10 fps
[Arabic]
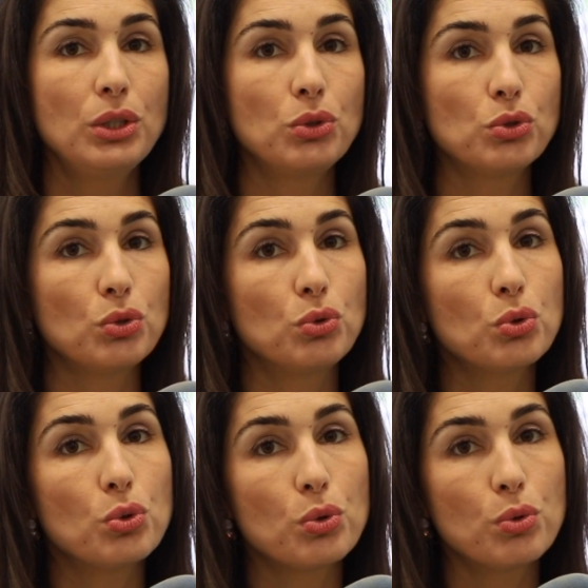
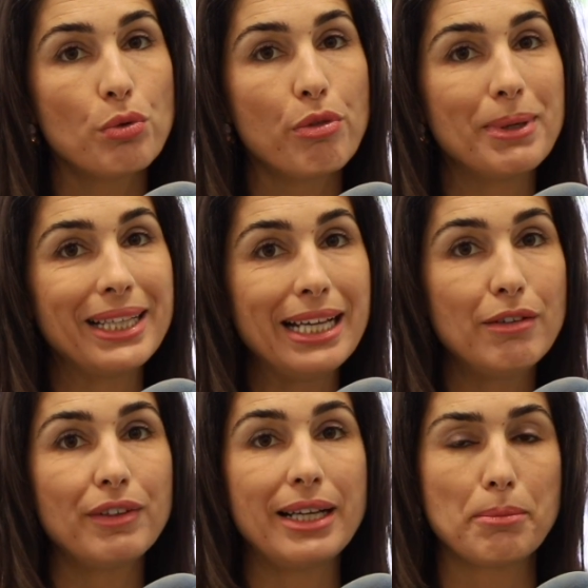نصندوق قروض من
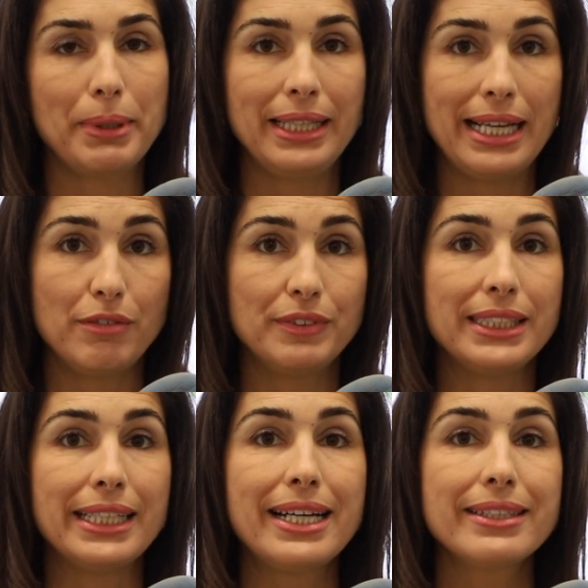1000 ل 40000 ألف
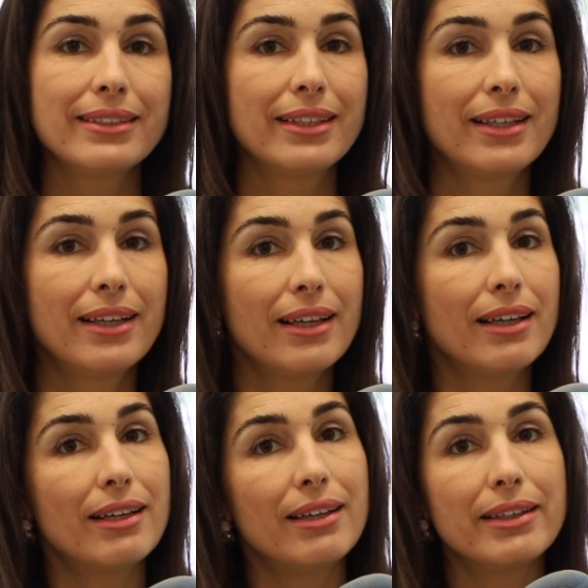دينار
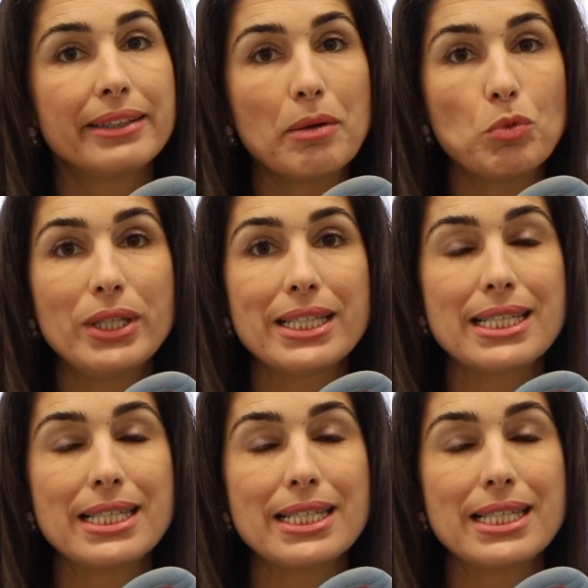آه، التمويل